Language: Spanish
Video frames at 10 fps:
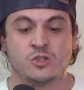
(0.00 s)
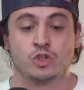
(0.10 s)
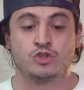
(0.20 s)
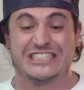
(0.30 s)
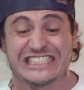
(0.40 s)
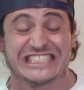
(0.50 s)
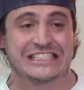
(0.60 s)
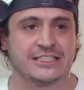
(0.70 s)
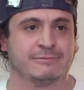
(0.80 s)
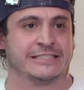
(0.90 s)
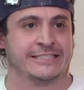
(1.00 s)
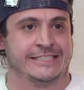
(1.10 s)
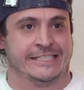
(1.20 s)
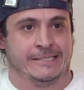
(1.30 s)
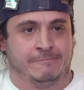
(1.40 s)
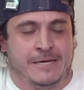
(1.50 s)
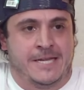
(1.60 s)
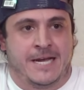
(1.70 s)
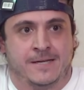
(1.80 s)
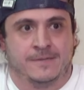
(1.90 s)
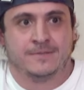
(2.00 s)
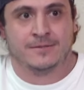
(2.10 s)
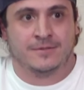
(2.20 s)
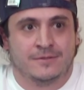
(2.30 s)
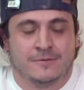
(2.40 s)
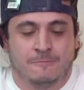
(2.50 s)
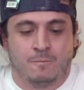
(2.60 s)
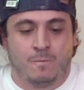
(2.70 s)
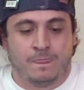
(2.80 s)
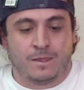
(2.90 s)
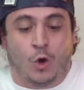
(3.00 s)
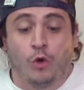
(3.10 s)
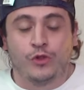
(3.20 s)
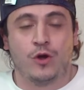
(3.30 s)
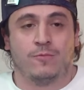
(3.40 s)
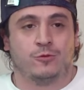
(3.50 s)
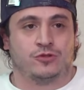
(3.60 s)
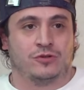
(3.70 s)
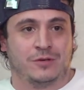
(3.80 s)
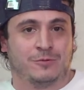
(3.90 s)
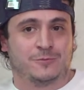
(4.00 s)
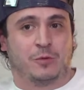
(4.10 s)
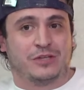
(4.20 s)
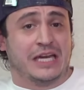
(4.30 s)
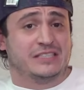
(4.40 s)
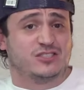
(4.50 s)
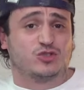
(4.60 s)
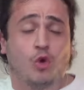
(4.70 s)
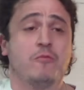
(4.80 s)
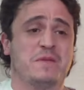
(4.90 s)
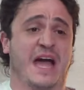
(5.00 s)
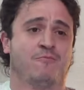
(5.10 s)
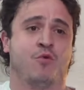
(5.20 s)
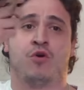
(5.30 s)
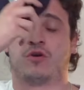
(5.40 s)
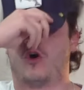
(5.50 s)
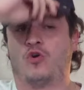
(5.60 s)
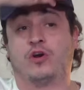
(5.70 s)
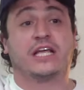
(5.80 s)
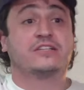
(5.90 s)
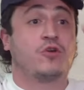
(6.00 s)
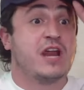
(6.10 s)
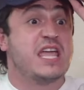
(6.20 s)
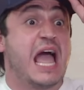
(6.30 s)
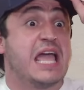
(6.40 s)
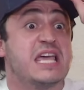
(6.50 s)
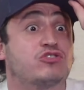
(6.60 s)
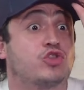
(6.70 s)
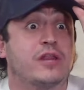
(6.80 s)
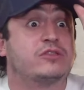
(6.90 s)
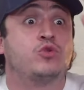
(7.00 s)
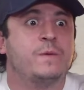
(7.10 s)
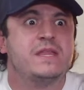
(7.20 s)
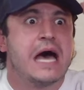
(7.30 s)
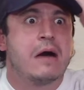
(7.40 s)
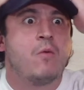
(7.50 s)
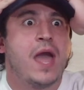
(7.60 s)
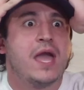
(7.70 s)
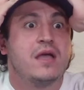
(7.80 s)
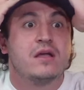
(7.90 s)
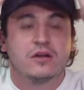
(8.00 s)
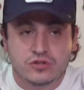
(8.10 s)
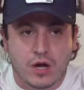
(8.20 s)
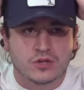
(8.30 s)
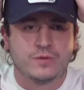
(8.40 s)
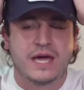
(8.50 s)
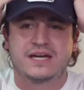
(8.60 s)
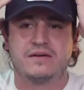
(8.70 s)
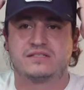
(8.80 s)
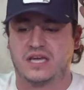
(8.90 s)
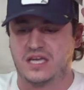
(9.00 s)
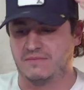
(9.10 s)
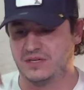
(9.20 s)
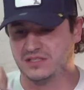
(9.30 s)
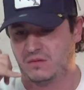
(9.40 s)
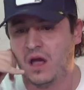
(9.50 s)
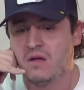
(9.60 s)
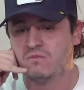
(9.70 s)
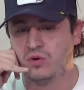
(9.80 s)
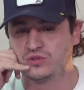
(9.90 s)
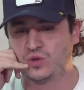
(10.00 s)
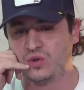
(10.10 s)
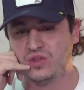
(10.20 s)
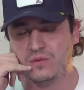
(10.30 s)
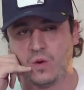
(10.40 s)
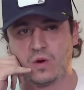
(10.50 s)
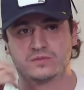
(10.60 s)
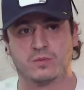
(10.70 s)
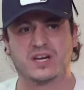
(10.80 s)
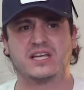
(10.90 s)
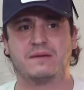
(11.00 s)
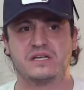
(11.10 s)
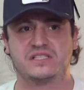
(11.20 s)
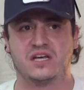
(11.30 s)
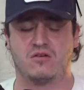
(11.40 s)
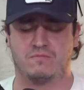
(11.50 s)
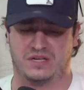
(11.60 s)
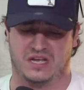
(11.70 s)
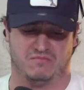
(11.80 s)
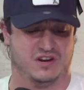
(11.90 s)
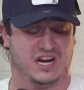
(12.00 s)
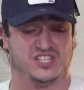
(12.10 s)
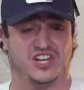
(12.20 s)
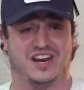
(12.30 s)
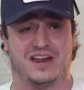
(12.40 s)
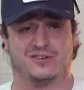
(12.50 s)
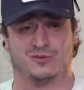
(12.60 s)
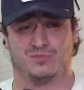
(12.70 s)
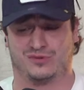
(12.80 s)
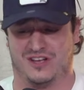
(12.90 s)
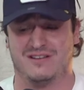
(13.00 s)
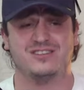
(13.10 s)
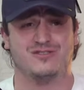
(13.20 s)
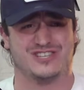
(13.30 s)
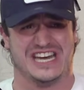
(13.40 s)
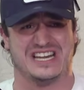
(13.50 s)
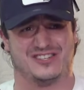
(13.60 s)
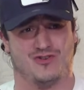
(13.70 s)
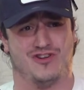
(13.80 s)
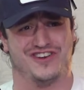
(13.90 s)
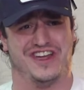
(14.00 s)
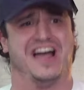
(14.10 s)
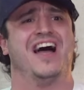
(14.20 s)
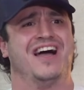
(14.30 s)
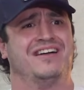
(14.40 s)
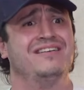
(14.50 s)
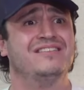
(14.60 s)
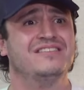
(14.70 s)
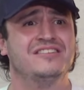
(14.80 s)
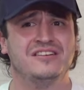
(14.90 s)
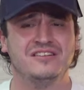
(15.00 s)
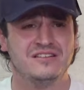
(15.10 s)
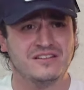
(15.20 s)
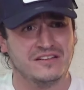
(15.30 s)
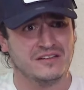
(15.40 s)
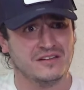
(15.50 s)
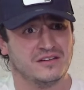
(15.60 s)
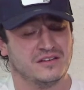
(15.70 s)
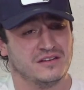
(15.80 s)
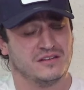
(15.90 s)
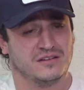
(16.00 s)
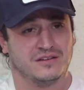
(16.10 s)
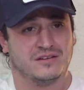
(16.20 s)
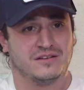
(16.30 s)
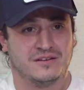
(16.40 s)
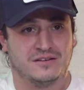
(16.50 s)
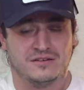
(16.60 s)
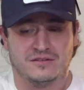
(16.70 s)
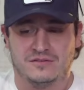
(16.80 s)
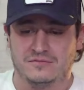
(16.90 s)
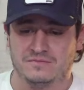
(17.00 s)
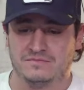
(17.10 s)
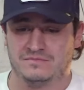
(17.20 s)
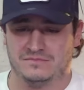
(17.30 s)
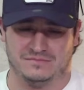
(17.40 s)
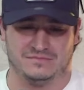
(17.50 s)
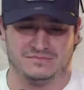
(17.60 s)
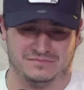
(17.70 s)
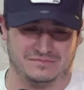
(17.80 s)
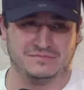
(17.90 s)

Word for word: ¡Contéstame, chingada madre! Odio el buzón de voz porque eres tú, mi amor. O cortas con ella y ya toda tu vida, güey. Toda tu vida, cada vez que llames, buzón de voz. ¿Por qué te cambiaste de compañía? Porque Chile ya no soportaba escuchar a Sonia. O le pones un chingo de varo a todos los teléfonos que,